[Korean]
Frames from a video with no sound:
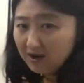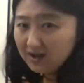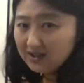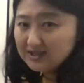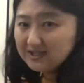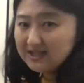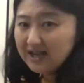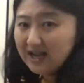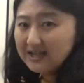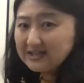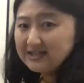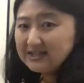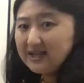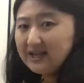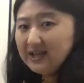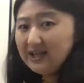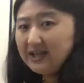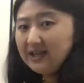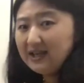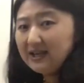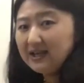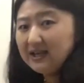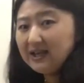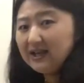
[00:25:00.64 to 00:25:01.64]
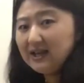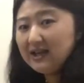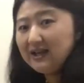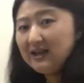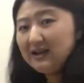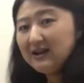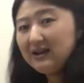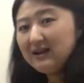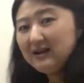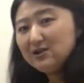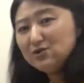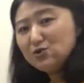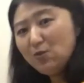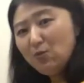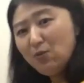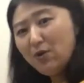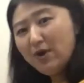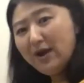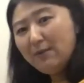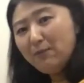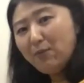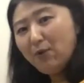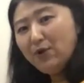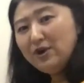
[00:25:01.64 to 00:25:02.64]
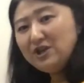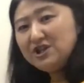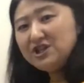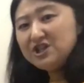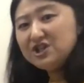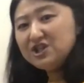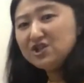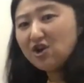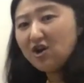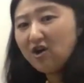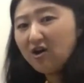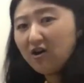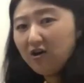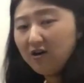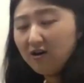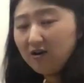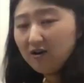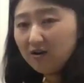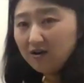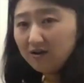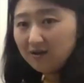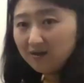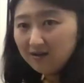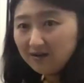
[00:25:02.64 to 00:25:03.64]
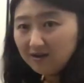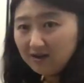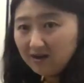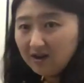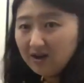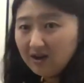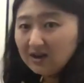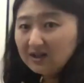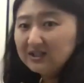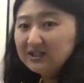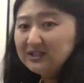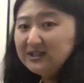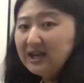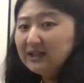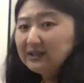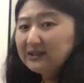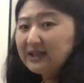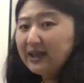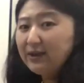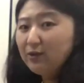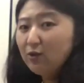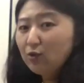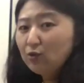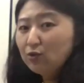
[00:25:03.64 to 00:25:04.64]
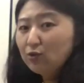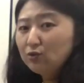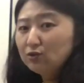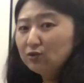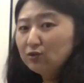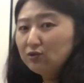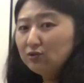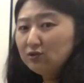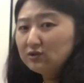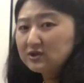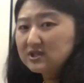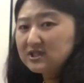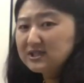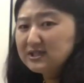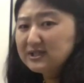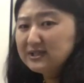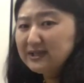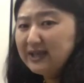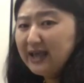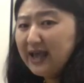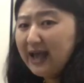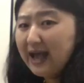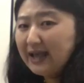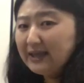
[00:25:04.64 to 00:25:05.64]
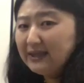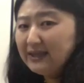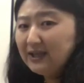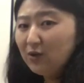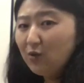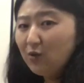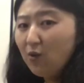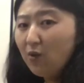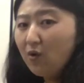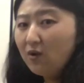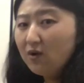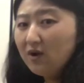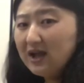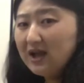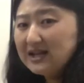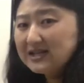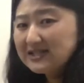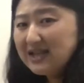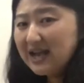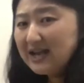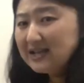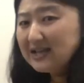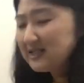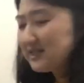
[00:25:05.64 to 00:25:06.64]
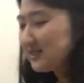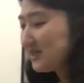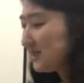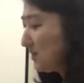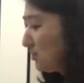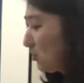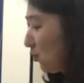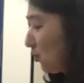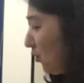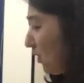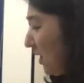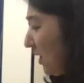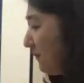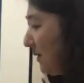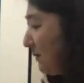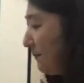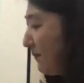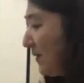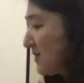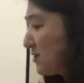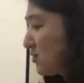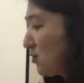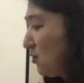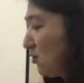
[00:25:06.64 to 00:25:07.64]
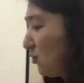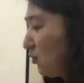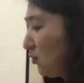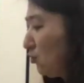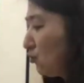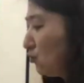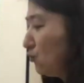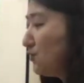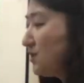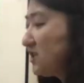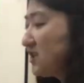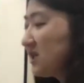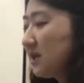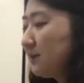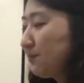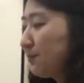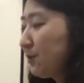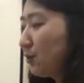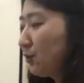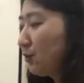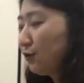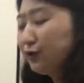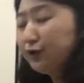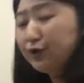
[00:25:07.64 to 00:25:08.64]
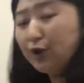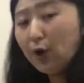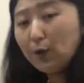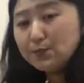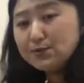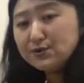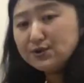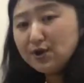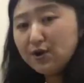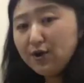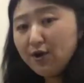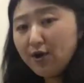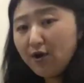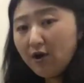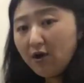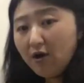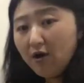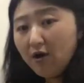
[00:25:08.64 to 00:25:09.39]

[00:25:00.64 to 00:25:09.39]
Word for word: 자 제 손모양 보이시죠? 그냥 대놓고 치는 게 아니고 사실은 도레미파솔도 움직일 필요는 없어요.